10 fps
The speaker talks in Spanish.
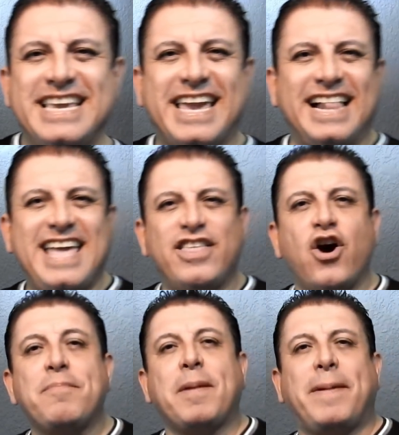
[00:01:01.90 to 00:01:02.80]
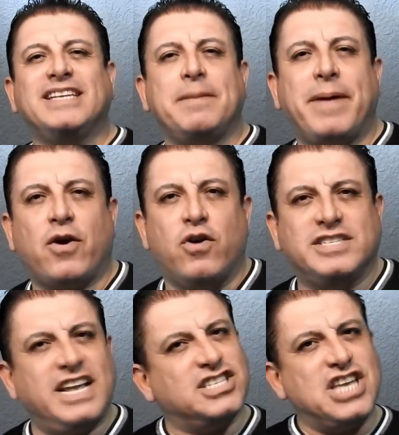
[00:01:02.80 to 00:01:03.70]
que el día de hoy prepárese para
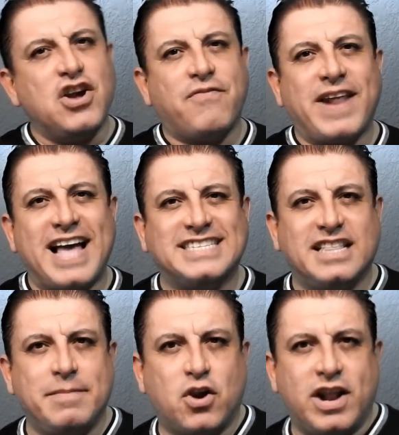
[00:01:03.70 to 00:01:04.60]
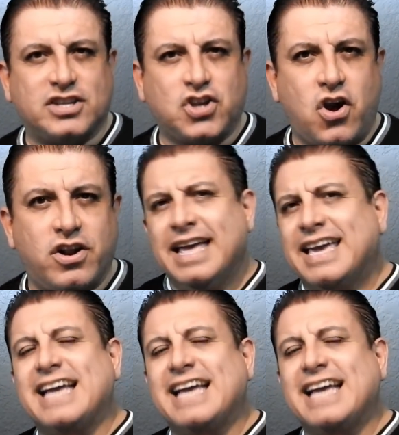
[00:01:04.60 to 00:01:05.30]
conocer cinco fragancias de mi colección,